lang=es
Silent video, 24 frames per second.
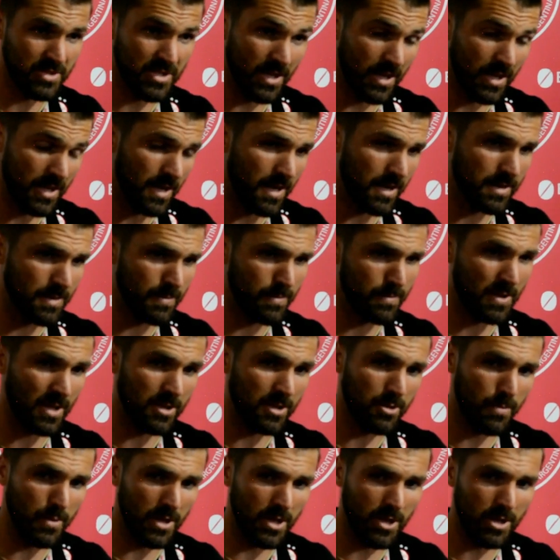generar
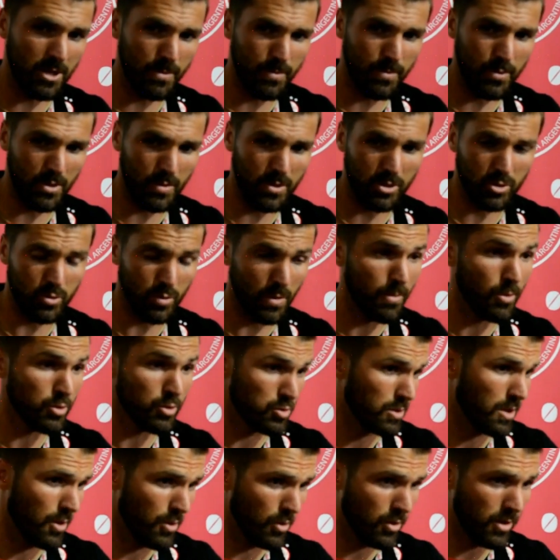tanto peligro, pero bueno, tuvimos
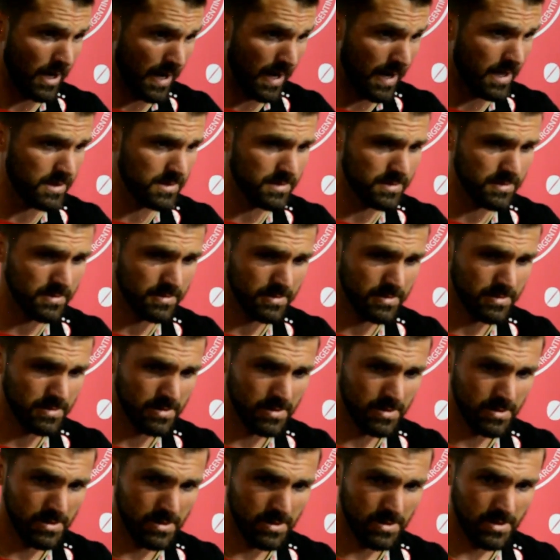una o dos claras.
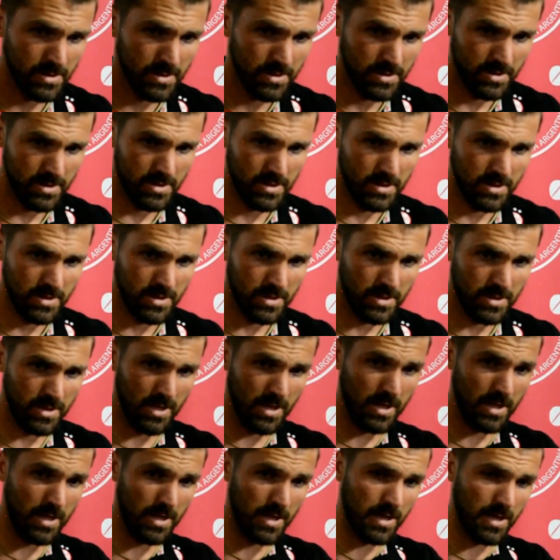
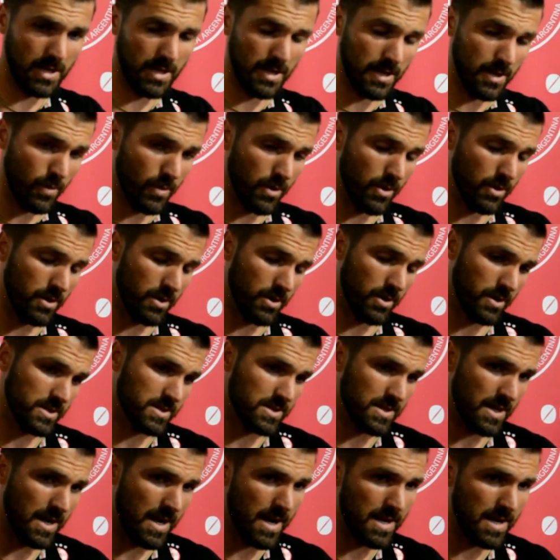Que, bueno, creo que ese
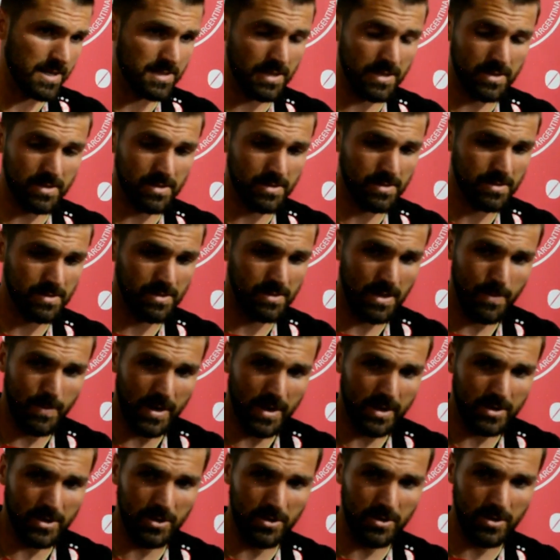es el análisis del
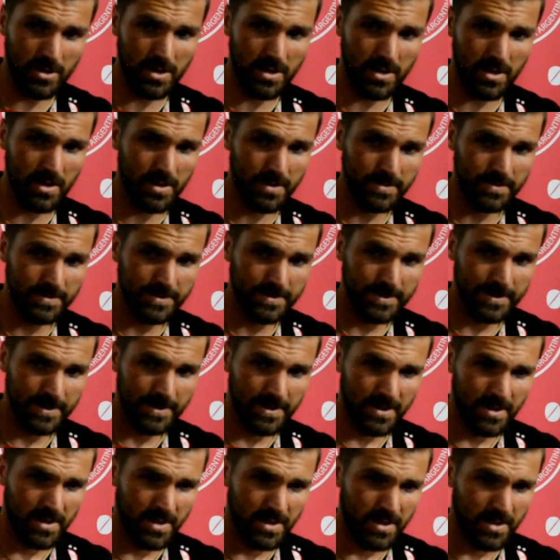partido, que
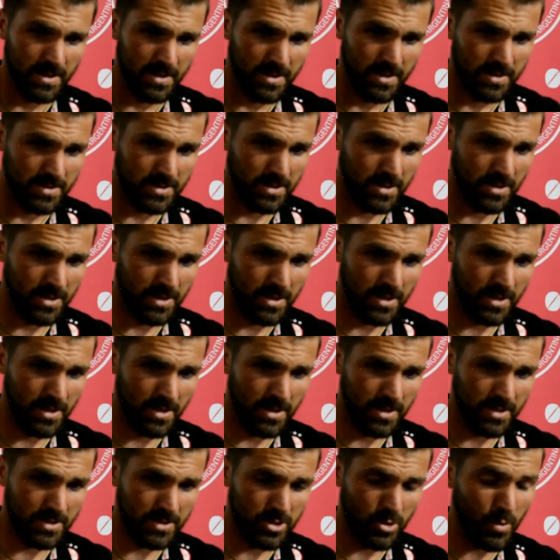
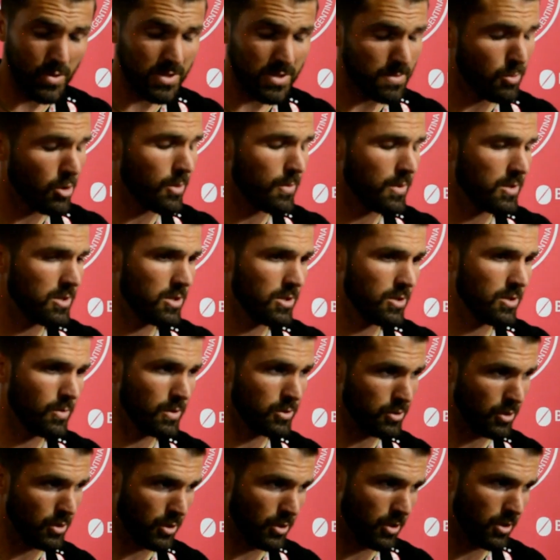si, no hubiésemos cometido
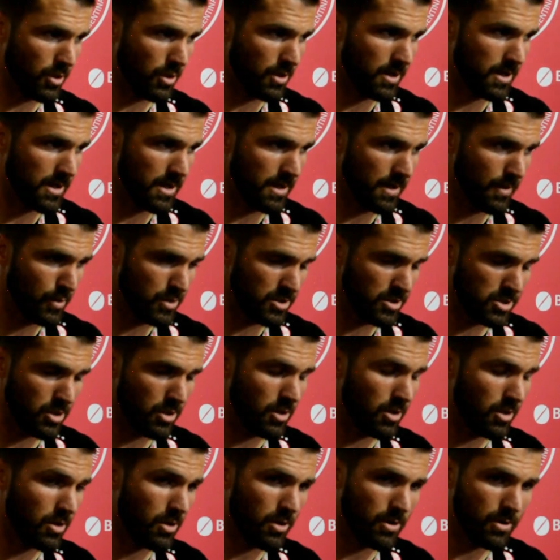nuestro error, eh, hubiese
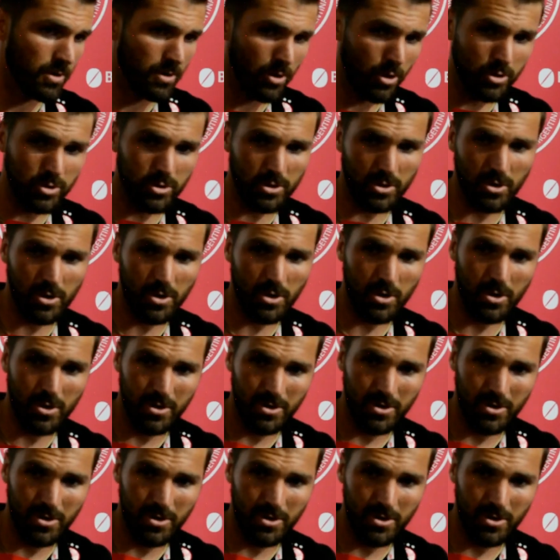sido otro,